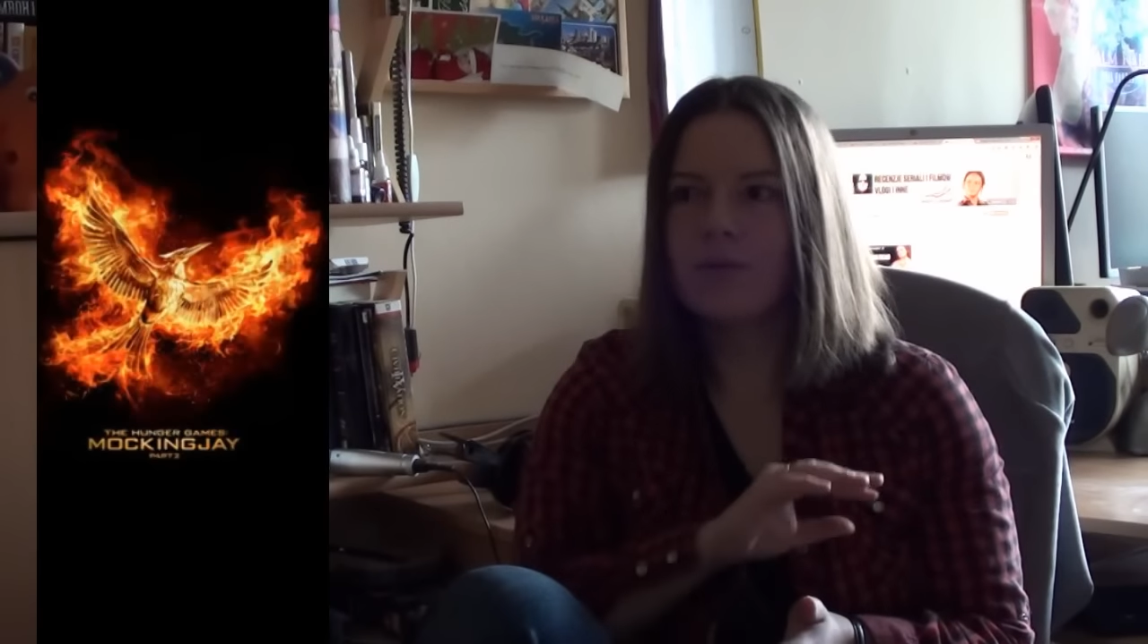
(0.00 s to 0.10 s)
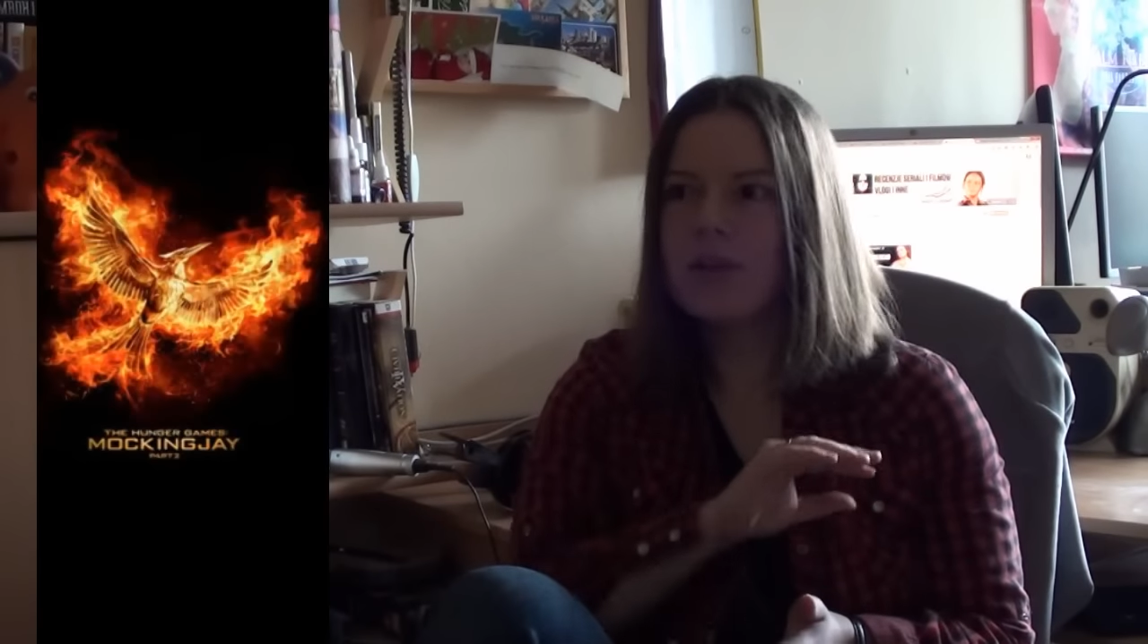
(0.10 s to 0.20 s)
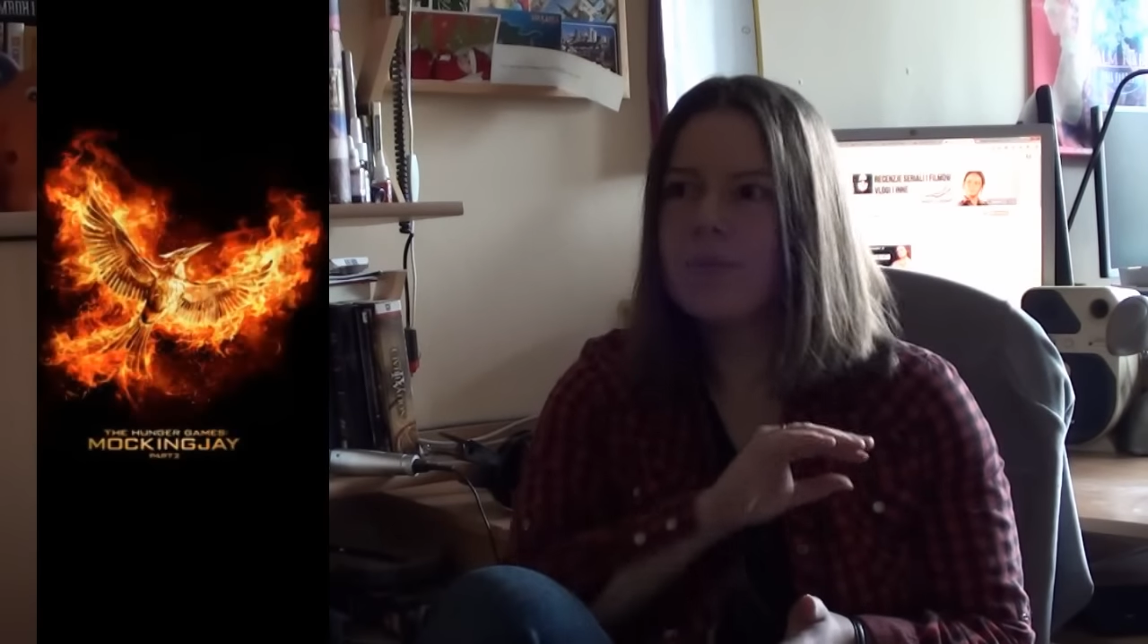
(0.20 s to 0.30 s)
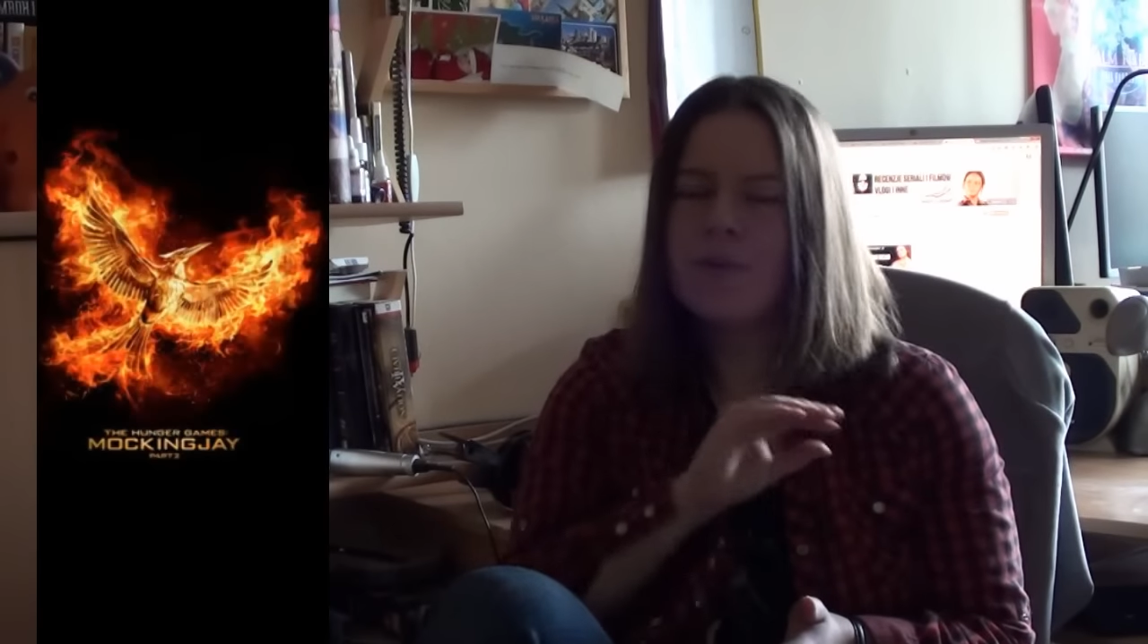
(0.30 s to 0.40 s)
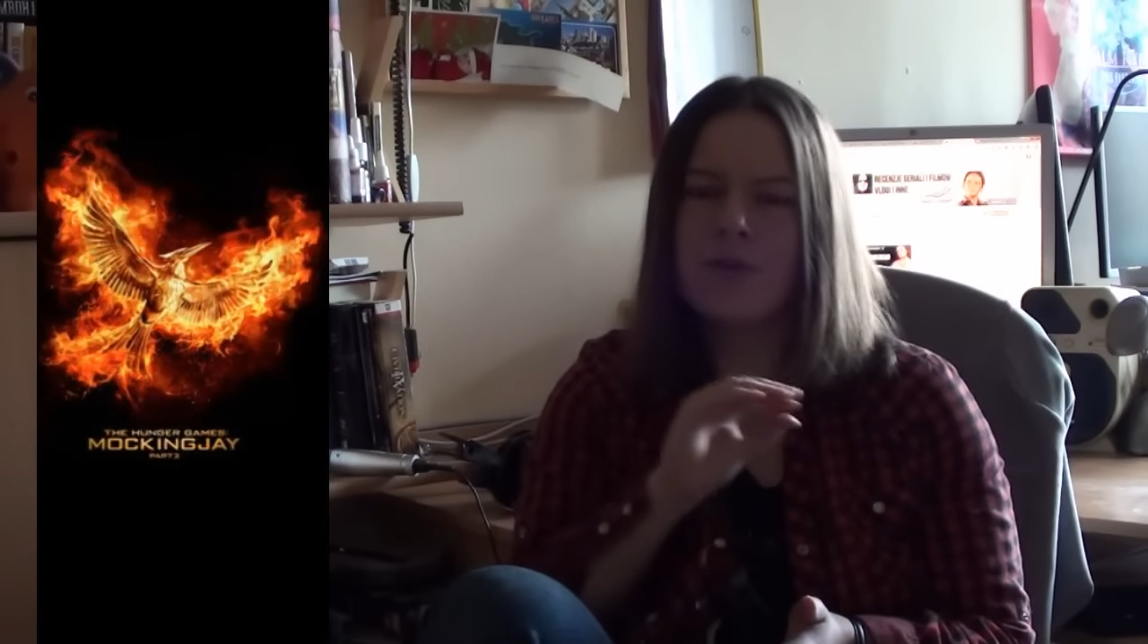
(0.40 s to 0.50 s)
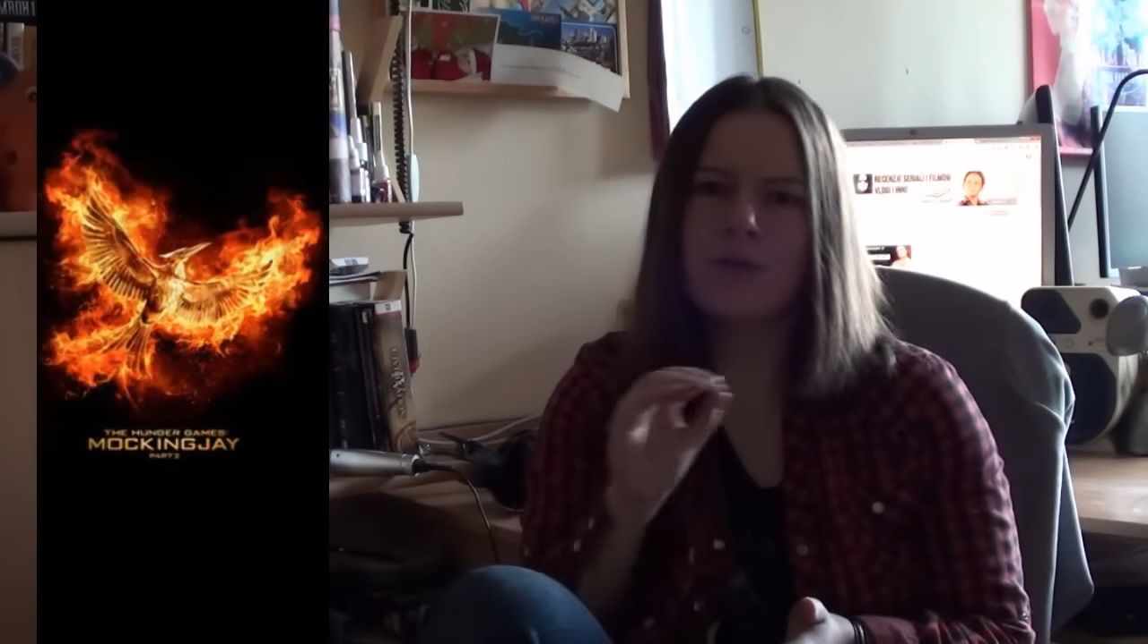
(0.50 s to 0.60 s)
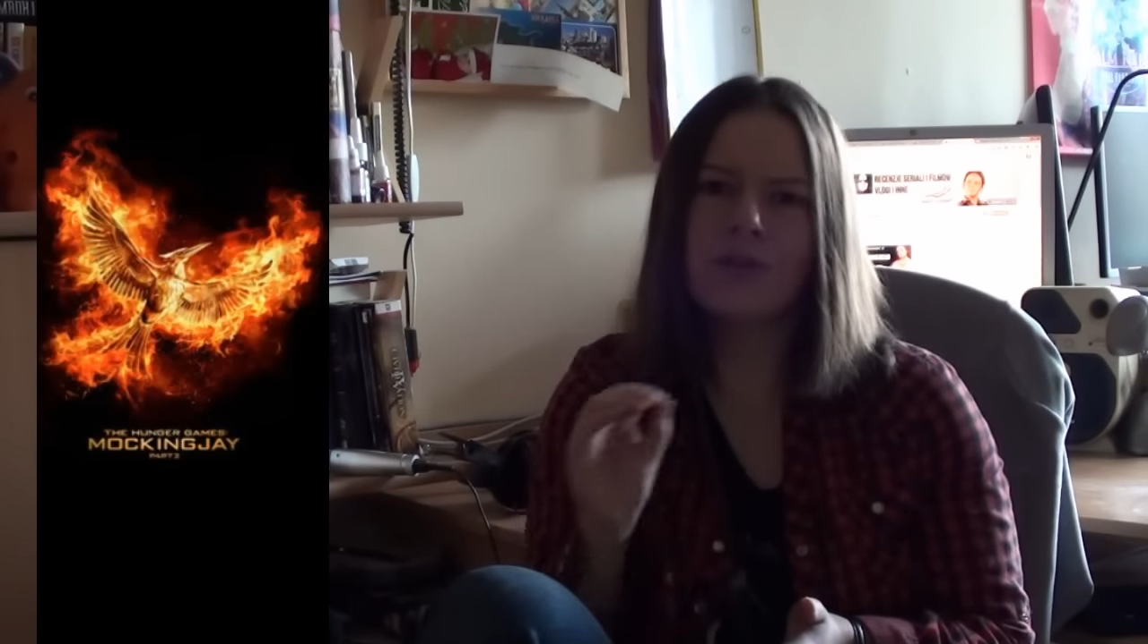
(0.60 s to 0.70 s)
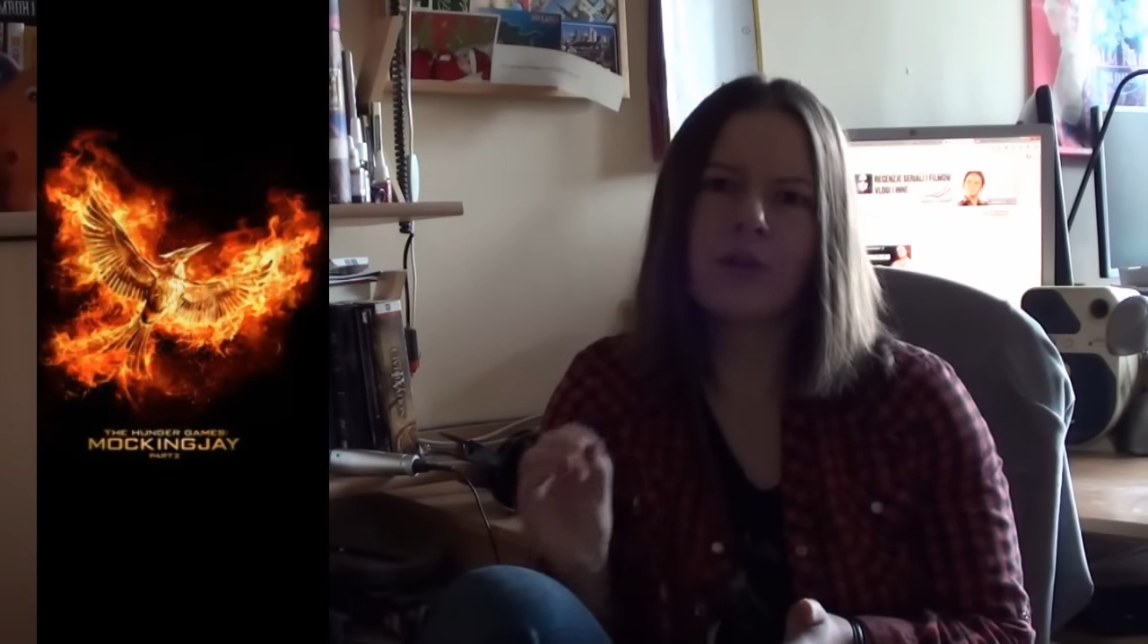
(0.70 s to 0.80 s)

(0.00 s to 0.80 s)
Nie mam się do